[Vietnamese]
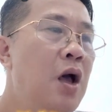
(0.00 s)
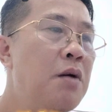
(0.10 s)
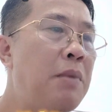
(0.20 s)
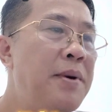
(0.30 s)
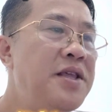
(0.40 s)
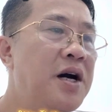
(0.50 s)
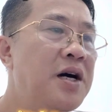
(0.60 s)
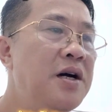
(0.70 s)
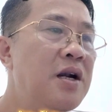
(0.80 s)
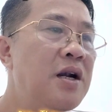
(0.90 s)
mà bây
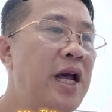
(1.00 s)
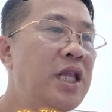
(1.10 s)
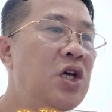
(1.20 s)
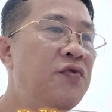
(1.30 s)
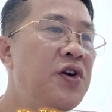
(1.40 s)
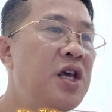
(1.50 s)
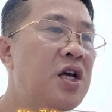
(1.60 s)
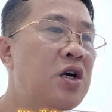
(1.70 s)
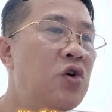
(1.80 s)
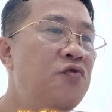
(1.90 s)
giờ lấy tư vi
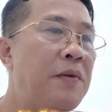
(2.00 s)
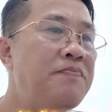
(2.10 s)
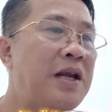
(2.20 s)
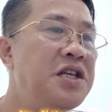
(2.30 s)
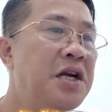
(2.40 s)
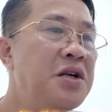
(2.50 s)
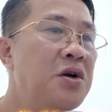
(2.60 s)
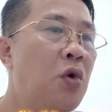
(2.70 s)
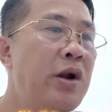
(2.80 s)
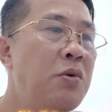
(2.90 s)
cửu phẩm thánh nhân
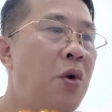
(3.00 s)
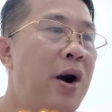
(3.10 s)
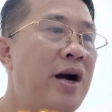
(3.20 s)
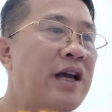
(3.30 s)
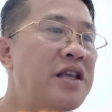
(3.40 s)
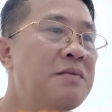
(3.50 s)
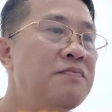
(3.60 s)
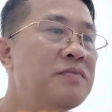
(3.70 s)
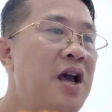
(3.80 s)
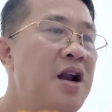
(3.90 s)
của Đông Hoàng Thái Nhất
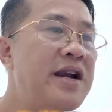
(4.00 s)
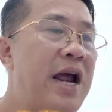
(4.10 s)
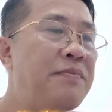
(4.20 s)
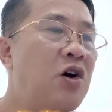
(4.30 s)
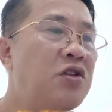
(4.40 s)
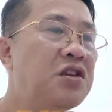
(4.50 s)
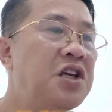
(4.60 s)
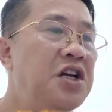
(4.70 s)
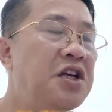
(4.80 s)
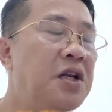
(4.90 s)
đem nó
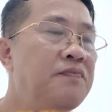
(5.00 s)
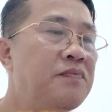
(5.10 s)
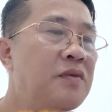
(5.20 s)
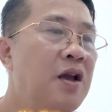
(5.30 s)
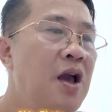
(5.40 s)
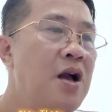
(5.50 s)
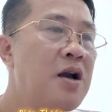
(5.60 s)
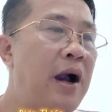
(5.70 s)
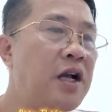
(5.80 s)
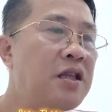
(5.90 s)
thi triển.
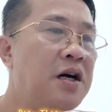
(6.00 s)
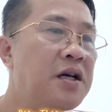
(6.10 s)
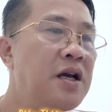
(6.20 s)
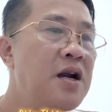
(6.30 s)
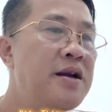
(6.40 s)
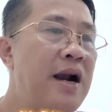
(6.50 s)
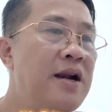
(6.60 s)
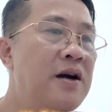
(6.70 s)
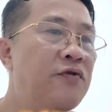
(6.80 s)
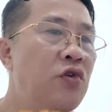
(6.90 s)
Ngay tức thời, năng
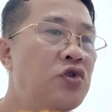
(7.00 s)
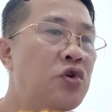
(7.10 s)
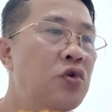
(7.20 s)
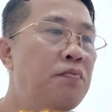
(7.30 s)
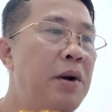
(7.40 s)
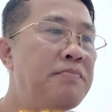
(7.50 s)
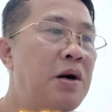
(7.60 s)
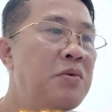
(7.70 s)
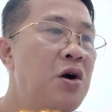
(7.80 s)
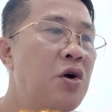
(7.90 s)
lượng vũ trụ mênh
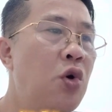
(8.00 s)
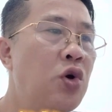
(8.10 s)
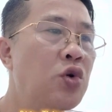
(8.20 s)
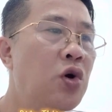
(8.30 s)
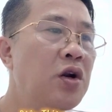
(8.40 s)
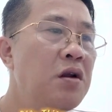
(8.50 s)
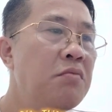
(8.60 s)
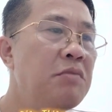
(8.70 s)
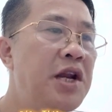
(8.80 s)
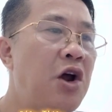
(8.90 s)
mông cuồn cuộn
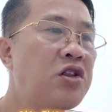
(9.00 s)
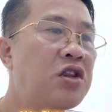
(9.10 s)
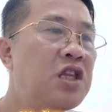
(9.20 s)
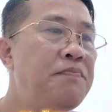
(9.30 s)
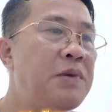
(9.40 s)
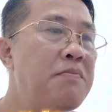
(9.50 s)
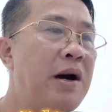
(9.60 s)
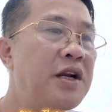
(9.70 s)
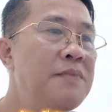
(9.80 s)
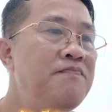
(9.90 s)
bị nó tiếp dẫn
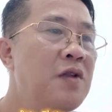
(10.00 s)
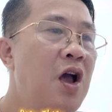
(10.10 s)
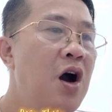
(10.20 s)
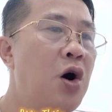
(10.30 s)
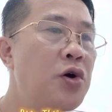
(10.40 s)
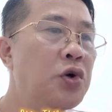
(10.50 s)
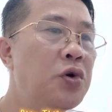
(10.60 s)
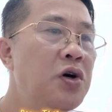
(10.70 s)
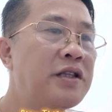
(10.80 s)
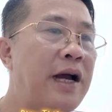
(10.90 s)
mà đến, hội
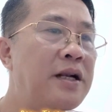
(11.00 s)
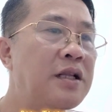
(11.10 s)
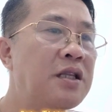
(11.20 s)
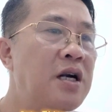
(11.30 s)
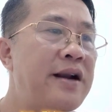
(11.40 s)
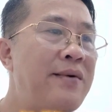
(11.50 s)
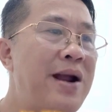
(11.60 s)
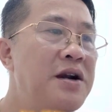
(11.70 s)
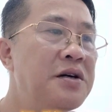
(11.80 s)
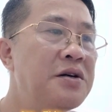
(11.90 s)
tụ thành từng đạo
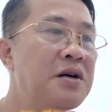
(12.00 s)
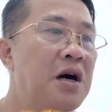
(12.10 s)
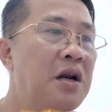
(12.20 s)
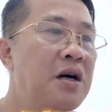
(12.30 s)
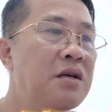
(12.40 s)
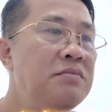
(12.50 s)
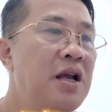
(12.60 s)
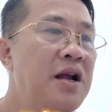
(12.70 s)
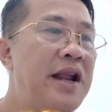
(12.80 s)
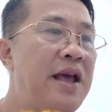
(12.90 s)
năng lượng cực lớn,
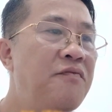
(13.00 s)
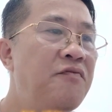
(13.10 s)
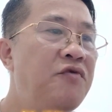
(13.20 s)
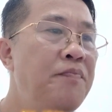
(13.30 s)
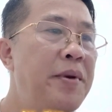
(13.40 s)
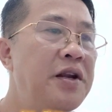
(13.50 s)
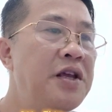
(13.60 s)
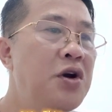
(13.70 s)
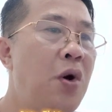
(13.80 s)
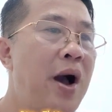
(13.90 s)
đem vương miệng
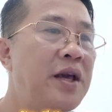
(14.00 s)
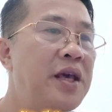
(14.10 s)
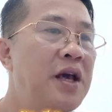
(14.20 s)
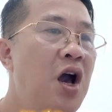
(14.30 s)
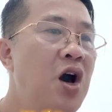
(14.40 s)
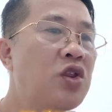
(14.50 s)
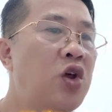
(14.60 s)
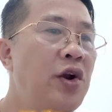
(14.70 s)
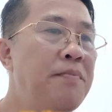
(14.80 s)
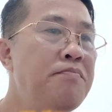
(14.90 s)
yêu hoàng kia
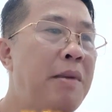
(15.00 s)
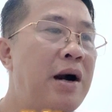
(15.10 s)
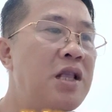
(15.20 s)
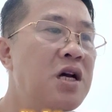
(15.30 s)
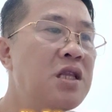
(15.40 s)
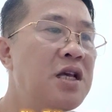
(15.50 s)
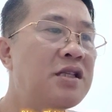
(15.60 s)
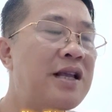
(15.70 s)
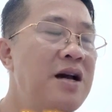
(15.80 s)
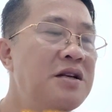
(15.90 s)
tô điểm bằng những tia
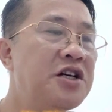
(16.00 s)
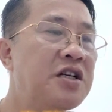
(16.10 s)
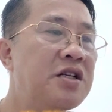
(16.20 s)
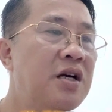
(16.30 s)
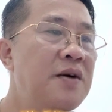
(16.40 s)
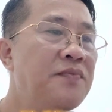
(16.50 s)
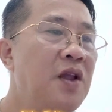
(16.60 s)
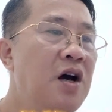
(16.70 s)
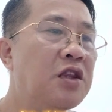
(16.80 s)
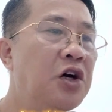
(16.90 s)
sáng rực rỡ,
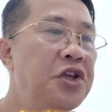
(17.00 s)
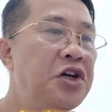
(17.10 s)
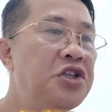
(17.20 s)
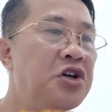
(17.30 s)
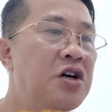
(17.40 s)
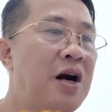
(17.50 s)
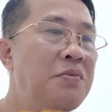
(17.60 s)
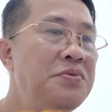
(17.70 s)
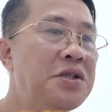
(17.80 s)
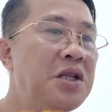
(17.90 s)
tự như trưởng
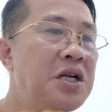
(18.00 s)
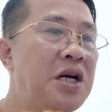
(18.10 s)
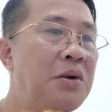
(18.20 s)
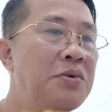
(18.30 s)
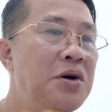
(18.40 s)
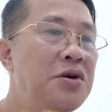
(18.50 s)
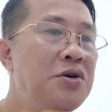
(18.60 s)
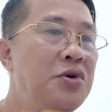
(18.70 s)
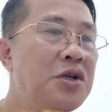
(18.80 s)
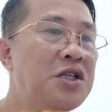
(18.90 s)
khống tinh không,
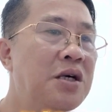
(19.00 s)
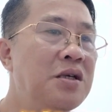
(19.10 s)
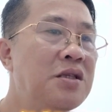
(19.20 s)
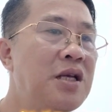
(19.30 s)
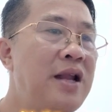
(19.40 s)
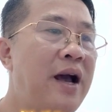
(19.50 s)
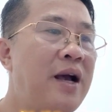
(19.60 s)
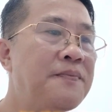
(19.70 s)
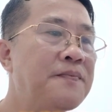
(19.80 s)
nốt trưởng tinh hà.